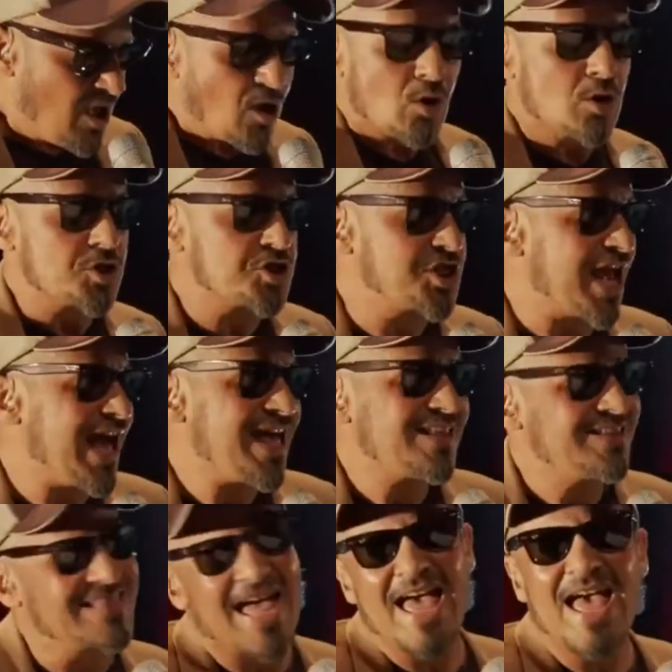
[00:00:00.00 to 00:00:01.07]
Hoje
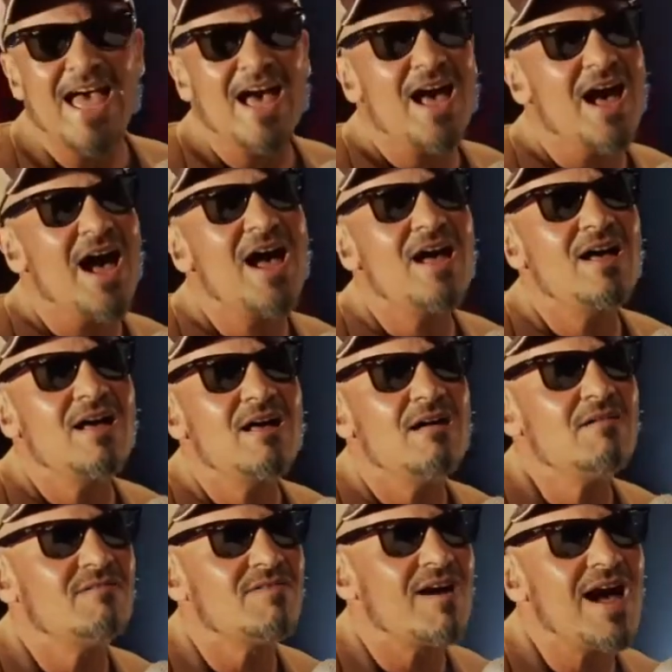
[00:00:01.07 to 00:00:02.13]
a
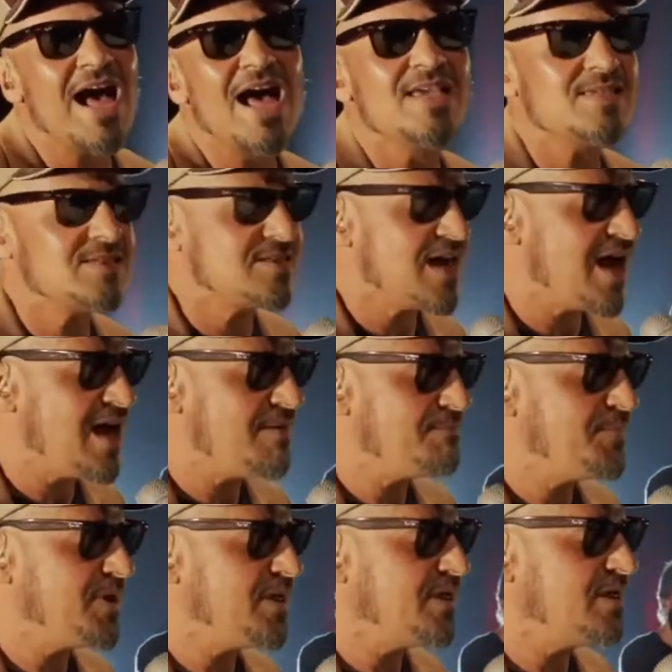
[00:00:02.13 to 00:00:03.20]
terra vai se
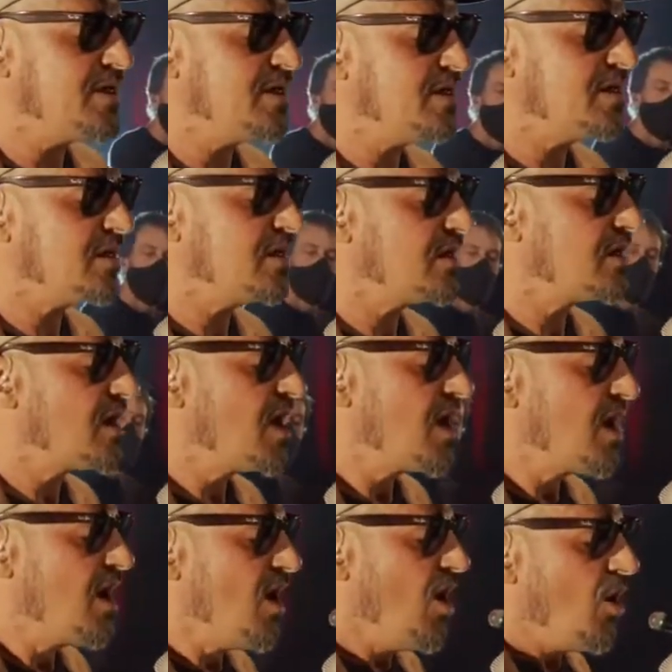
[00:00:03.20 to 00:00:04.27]
abrir.
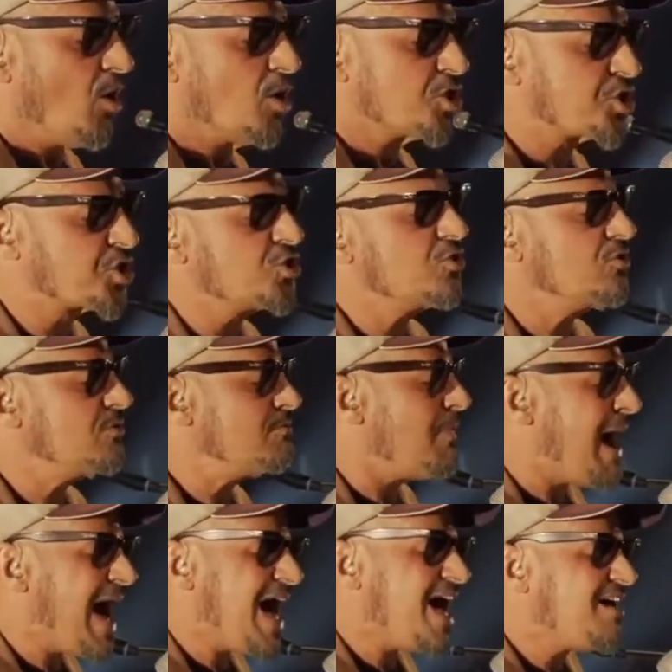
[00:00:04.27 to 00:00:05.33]
Hoje o
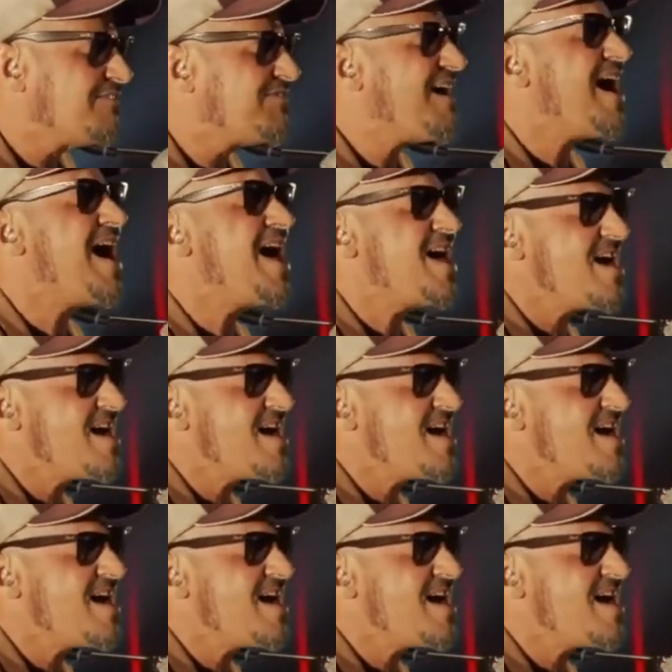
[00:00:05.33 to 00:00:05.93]
mar vai